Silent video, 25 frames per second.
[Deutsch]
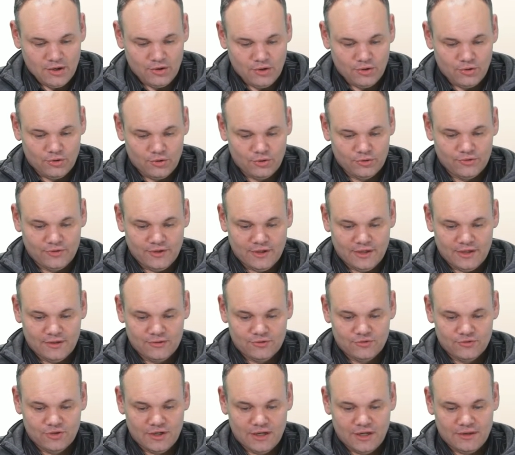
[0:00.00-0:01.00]
Und
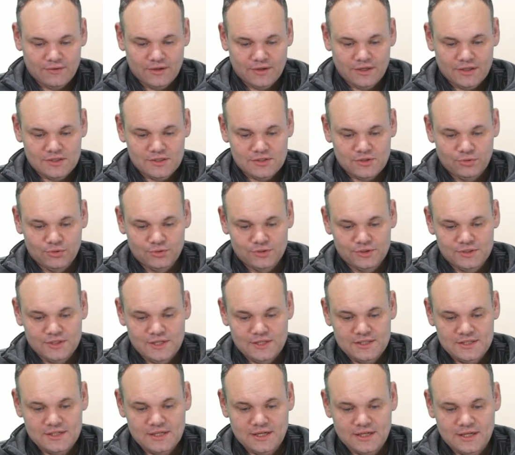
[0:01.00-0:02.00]
äh, zur Navigation
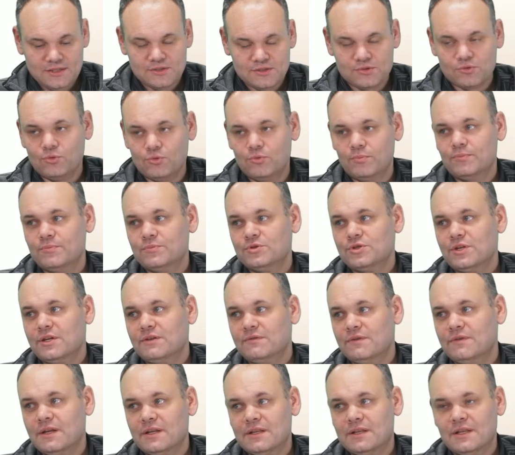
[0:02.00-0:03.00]
sehen Sie ganz oben
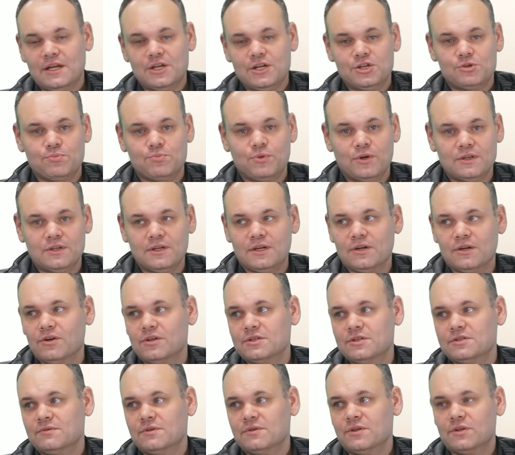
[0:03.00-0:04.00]
steht wieder Dashboard. Hier
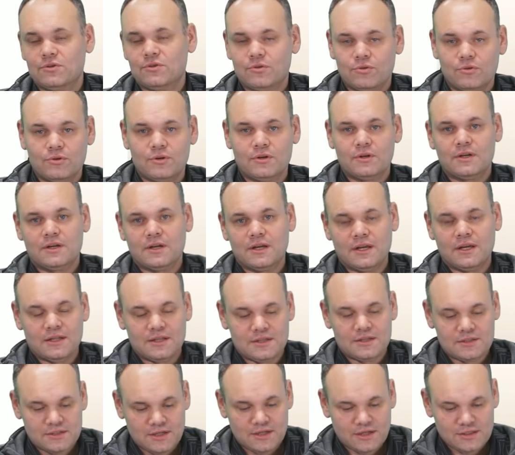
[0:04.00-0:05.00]
können Sie wieder drücken, dann geht
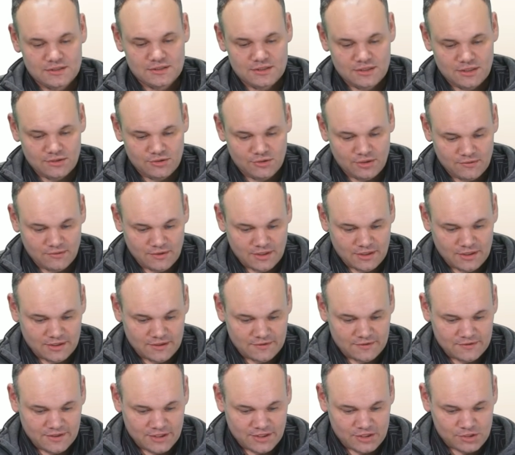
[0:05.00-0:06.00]
das Ganze natürlich wieder in
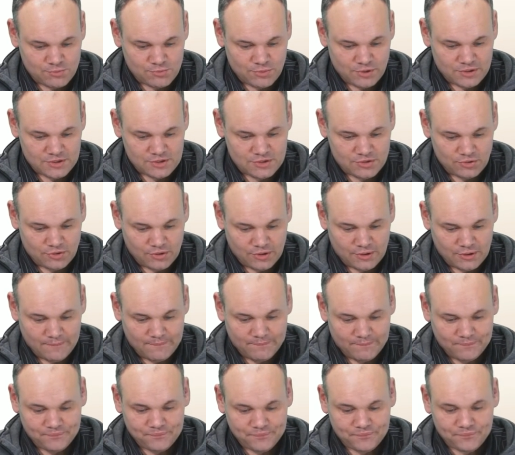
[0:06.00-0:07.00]
das Dashboard zurück.
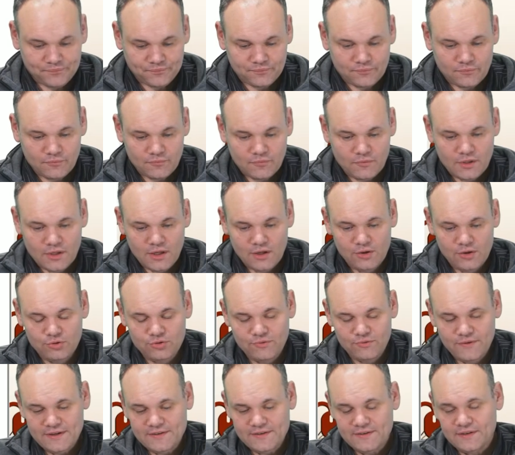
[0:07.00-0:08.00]

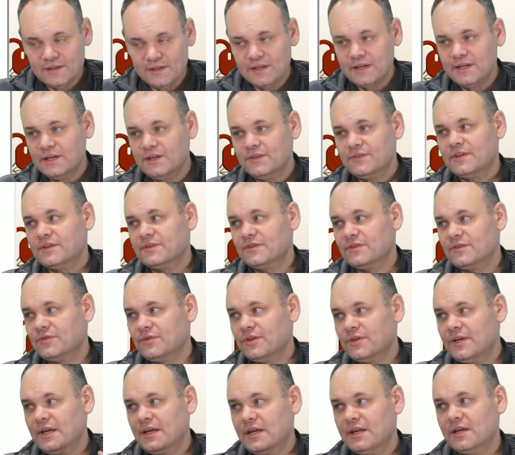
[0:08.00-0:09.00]
Und wesentlich ist, dass also
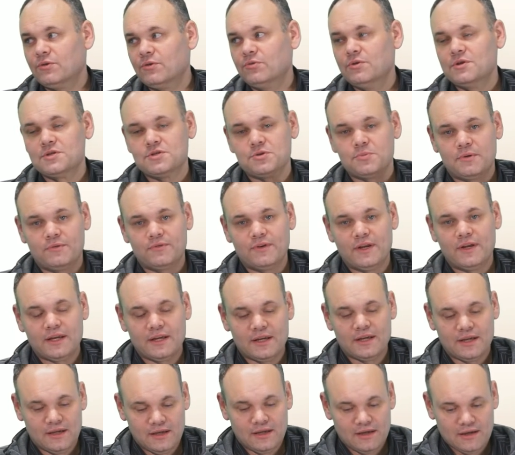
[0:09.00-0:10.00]
jede
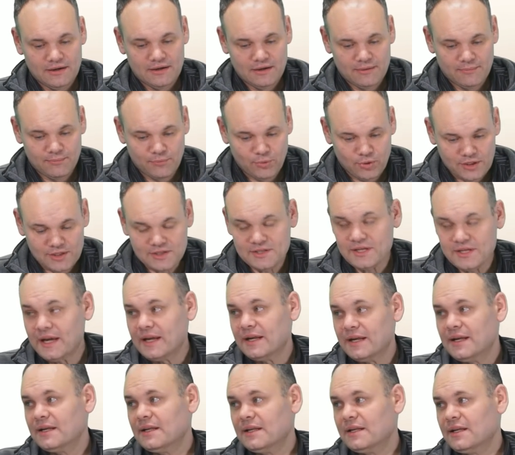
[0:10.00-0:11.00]
Kursoberfläche möglichst
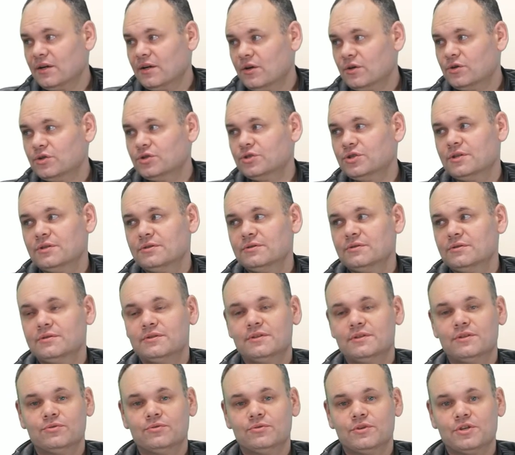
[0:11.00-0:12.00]
einheitlich ausschaut.
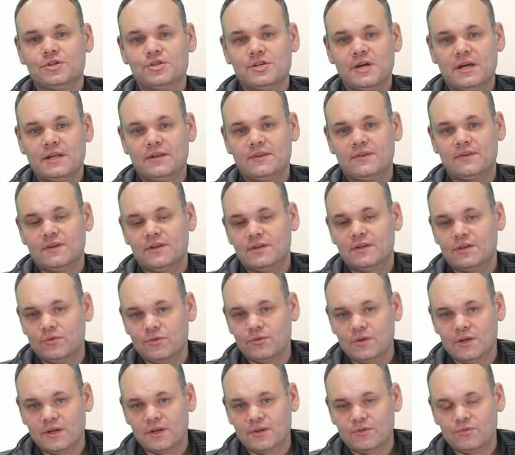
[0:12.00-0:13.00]
Die unterscheiden sich
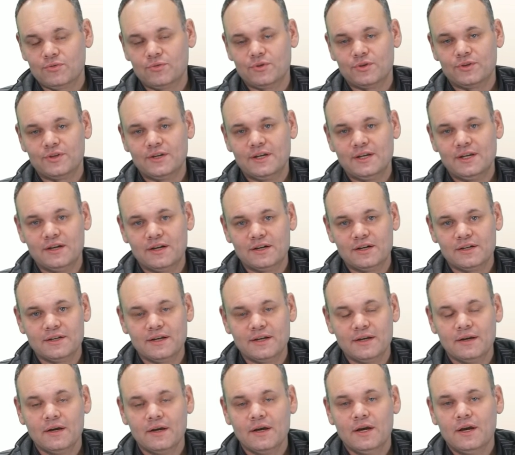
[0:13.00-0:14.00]
natürlich durch die
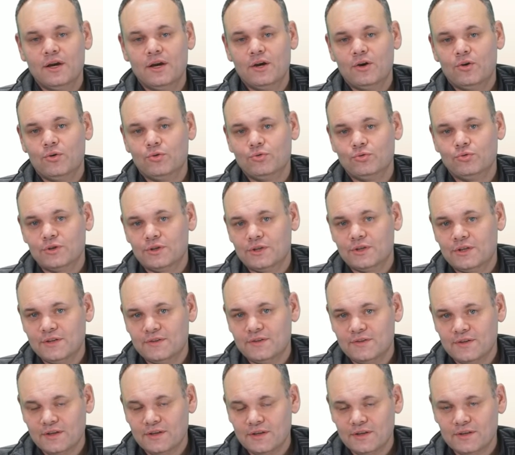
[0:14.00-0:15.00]
Inhalte und durch
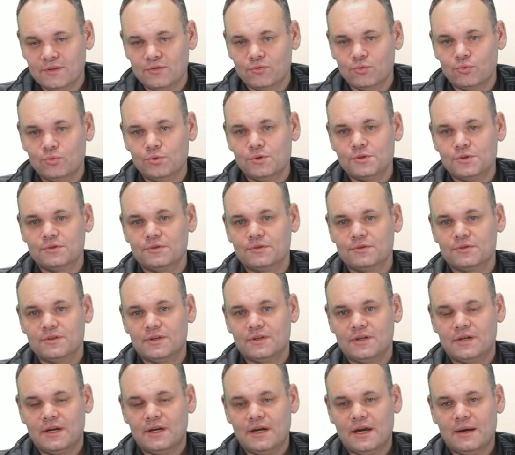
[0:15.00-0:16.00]
diese Tools und äh,
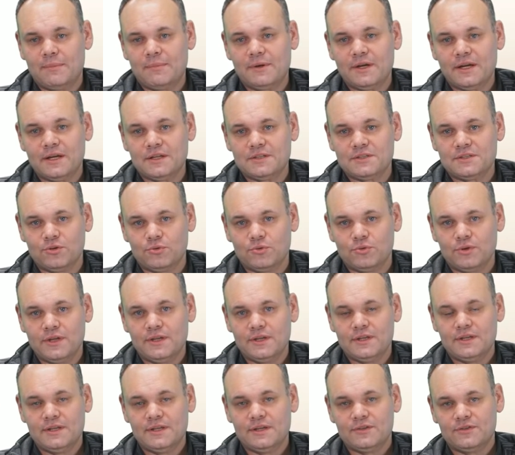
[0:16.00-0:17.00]

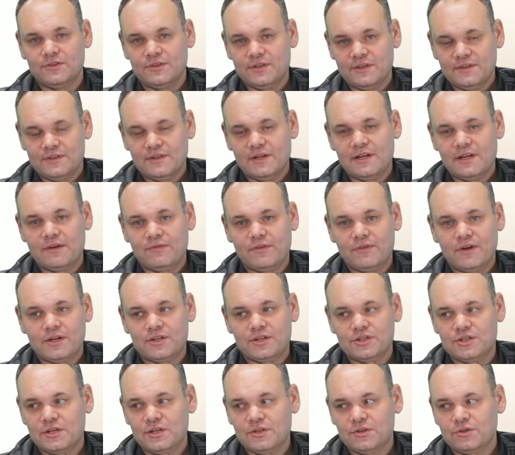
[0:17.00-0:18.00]
Applikationen, die also diese
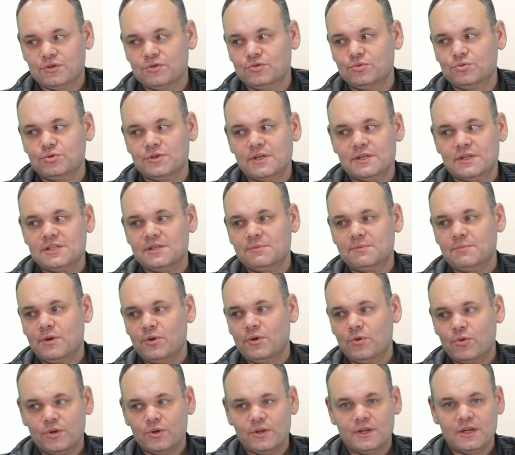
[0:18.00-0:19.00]
Lehrveranstaltung zusätzlich
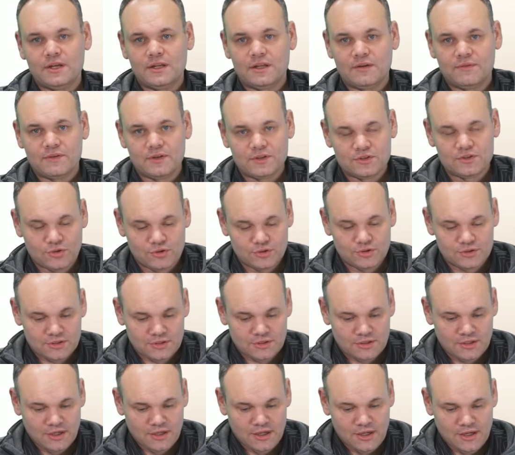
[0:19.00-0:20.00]
benötigt. Aber
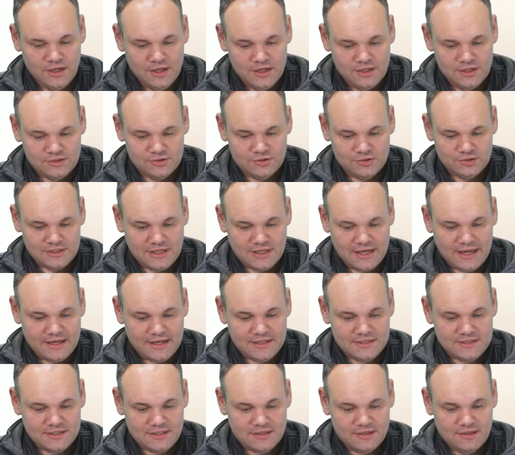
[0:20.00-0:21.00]
ansonsten soll es
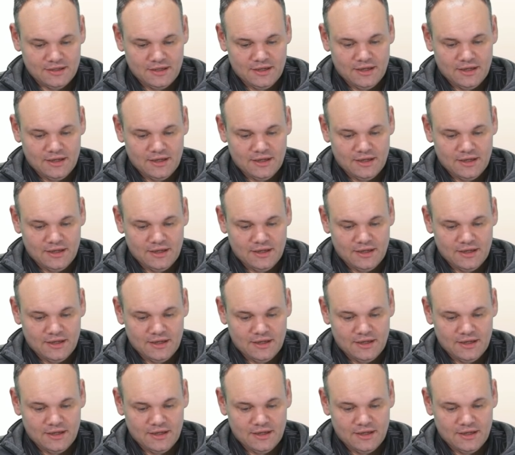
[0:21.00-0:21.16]
gleich sein.